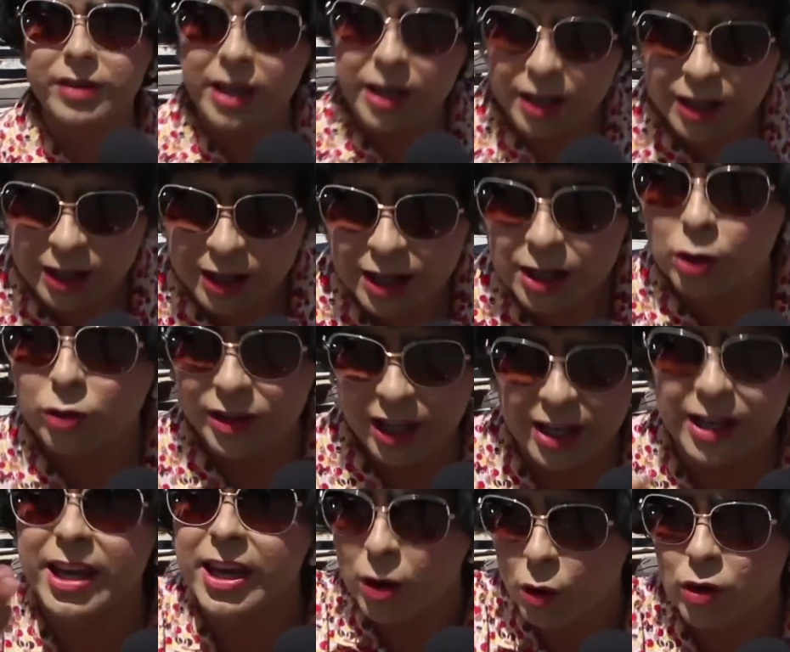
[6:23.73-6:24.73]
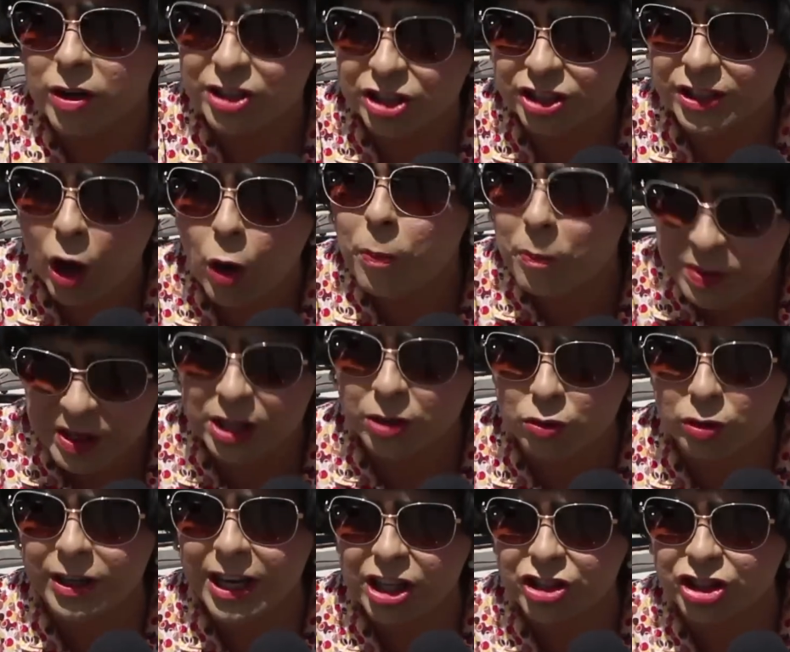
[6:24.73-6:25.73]
tem que ir que eu tenho que reconquistar o
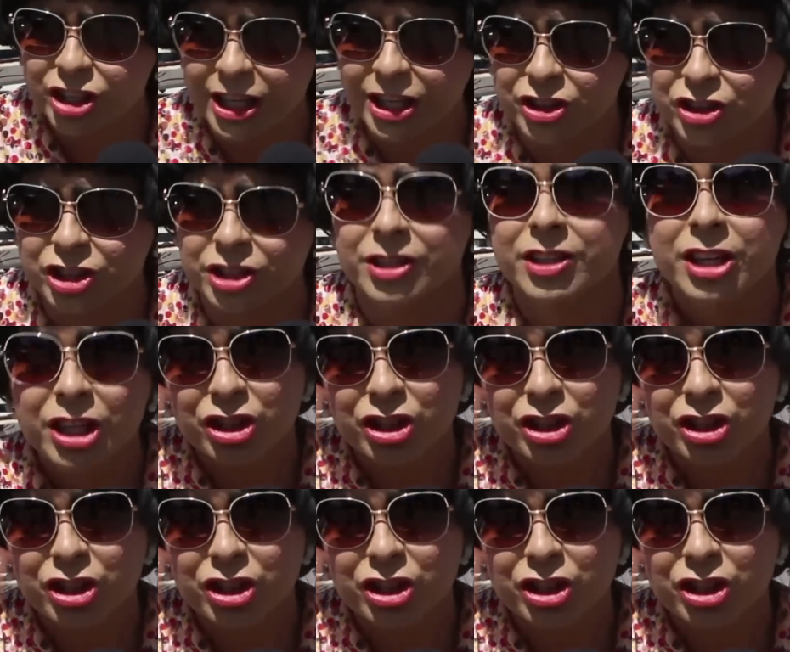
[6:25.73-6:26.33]
pinto, né, gente?